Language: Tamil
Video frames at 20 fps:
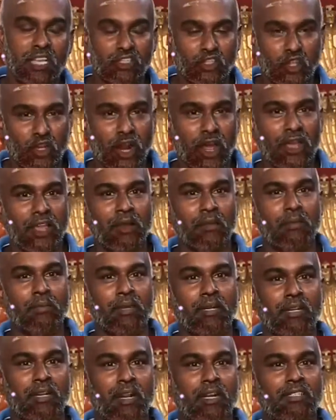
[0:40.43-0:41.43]

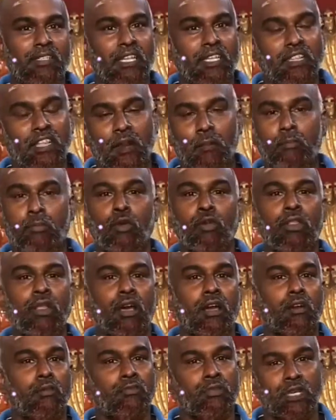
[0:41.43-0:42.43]
தட்சிணாயனம் என்றால் சந்திர
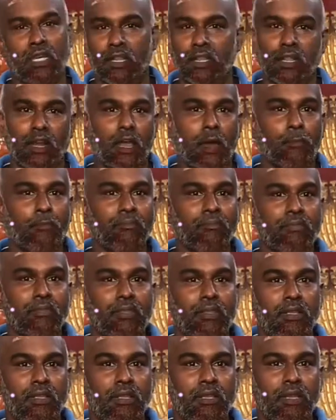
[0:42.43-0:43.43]
பொழுதாகவும் கருதலாம்
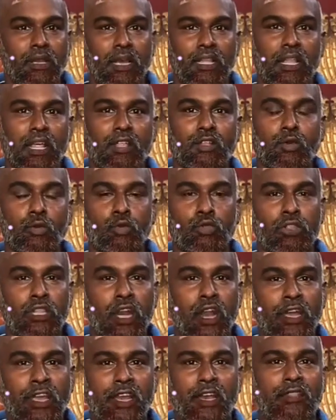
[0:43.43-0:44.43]
அதாவது
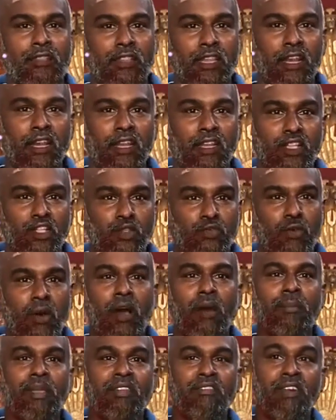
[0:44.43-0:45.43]
உத்தராயணத்தில்
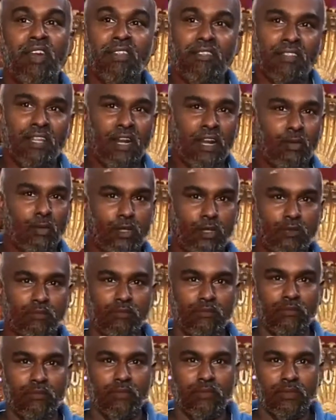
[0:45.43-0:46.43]
சுவாமி
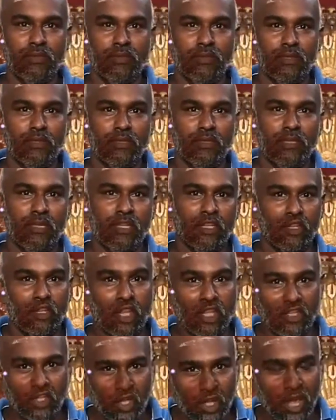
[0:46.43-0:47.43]
விழுத்தெழுவதும்
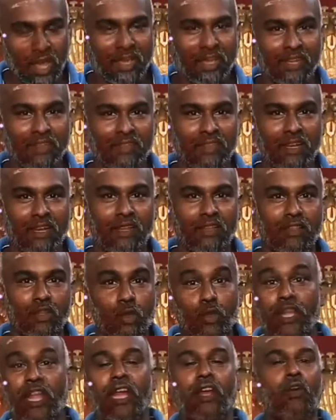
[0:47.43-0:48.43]
தட்சிணாயத்திற்கு
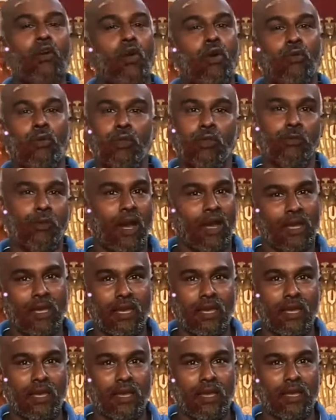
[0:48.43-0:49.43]
துகில் கொள்வதுமாக